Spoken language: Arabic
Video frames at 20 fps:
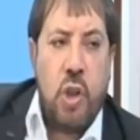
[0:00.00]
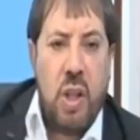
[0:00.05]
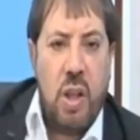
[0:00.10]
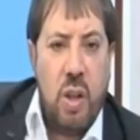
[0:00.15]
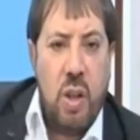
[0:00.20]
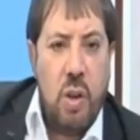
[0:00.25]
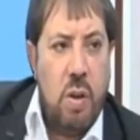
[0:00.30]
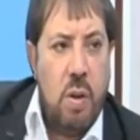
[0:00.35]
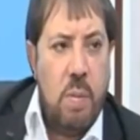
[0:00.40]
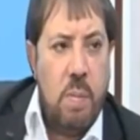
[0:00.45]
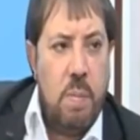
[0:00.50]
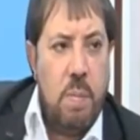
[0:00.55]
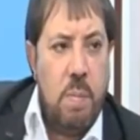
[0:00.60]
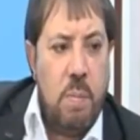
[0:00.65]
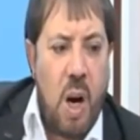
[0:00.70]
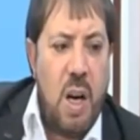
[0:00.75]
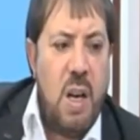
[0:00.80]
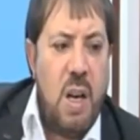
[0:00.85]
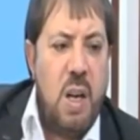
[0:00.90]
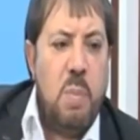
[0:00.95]
20 يوم
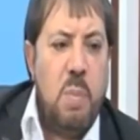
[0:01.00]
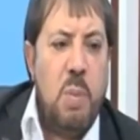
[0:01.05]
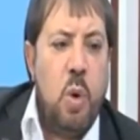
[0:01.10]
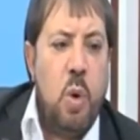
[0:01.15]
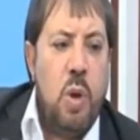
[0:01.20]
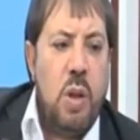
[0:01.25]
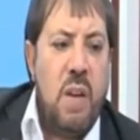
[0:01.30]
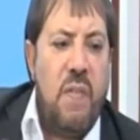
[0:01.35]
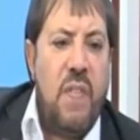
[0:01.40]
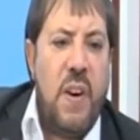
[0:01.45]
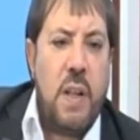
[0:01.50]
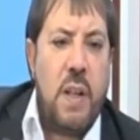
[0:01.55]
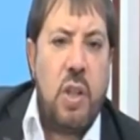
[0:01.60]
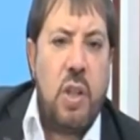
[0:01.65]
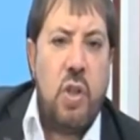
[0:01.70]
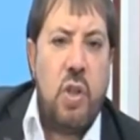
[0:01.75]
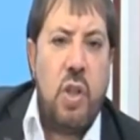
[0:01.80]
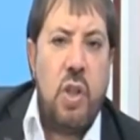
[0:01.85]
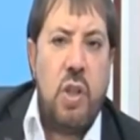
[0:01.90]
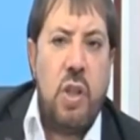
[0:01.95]
معلم يقول دفعت
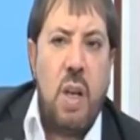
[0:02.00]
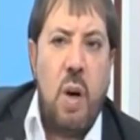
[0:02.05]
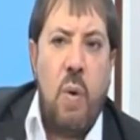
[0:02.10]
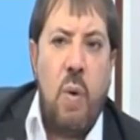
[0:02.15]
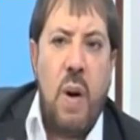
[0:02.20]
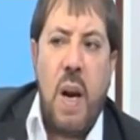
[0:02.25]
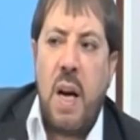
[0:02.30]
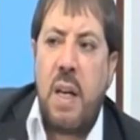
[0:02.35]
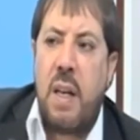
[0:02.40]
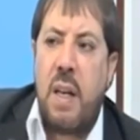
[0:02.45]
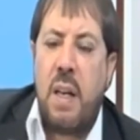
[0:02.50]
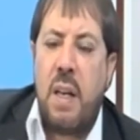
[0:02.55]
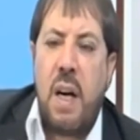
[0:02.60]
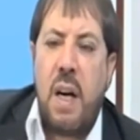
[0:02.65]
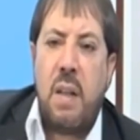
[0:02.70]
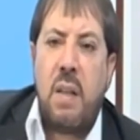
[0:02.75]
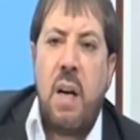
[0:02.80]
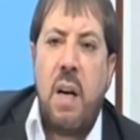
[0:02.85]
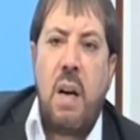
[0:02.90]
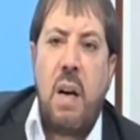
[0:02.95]
الجزية ولكن
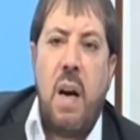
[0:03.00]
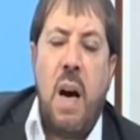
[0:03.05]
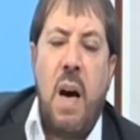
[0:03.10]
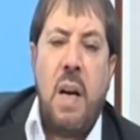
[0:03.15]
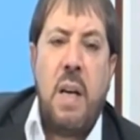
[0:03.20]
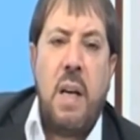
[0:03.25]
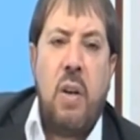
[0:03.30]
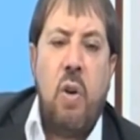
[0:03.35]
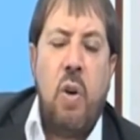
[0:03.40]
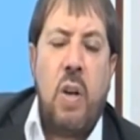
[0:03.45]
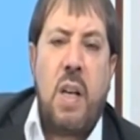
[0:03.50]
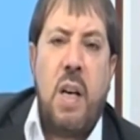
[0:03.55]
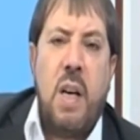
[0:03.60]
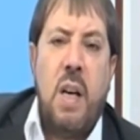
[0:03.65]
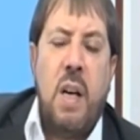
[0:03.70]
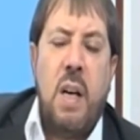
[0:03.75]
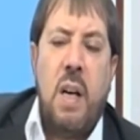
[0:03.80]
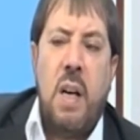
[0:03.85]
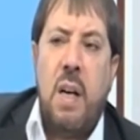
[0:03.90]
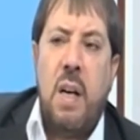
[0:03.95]
قطر أنا قلت
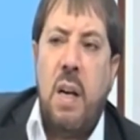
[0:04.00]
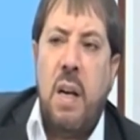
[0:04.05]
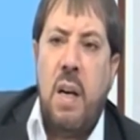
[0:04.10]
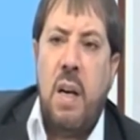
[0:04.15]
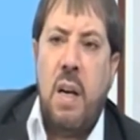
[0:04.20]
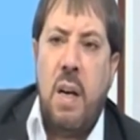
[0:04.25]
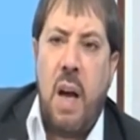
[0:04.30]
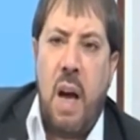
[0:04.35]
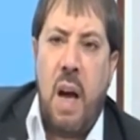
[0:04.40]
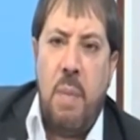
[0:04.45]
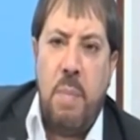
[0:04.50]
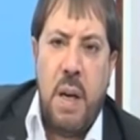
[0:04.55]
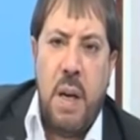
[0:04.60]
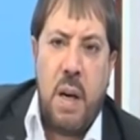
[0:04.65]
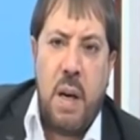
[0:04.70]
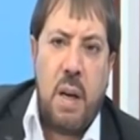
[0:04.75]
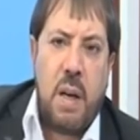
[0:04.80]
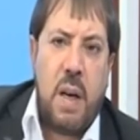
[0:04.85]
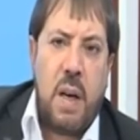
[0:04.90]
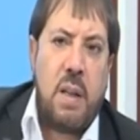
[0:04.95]

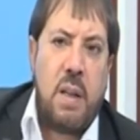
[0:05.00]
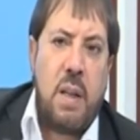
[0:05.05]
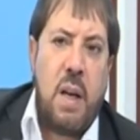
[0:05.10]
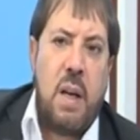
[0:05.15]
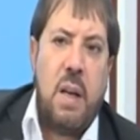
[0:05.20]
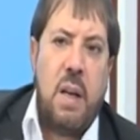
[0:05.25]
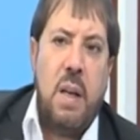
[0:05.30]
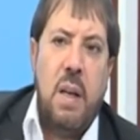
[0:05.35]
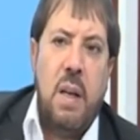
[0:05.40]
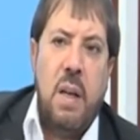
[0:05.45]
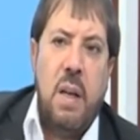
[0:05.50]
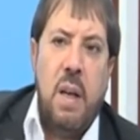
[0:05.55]
للأمير القطري